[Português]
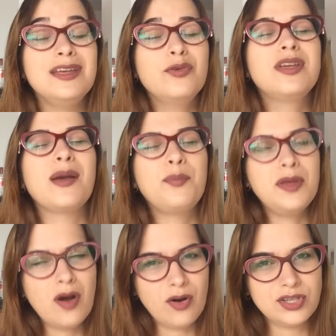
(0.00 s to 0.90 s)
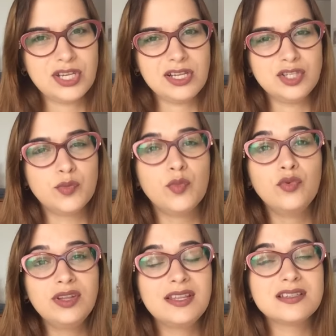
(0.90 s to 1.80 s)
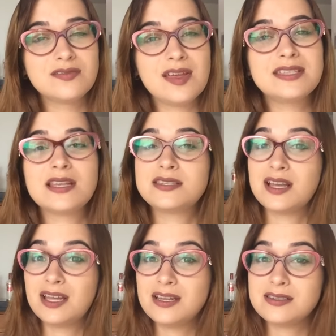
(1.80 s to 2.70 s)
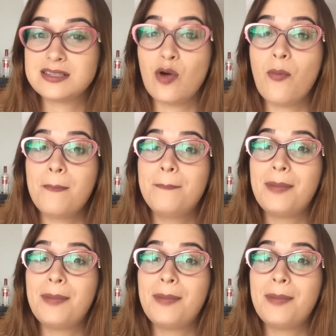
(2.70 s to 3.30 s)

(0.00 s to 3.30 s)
E o que é pior, gente, muitas vezes essa agressão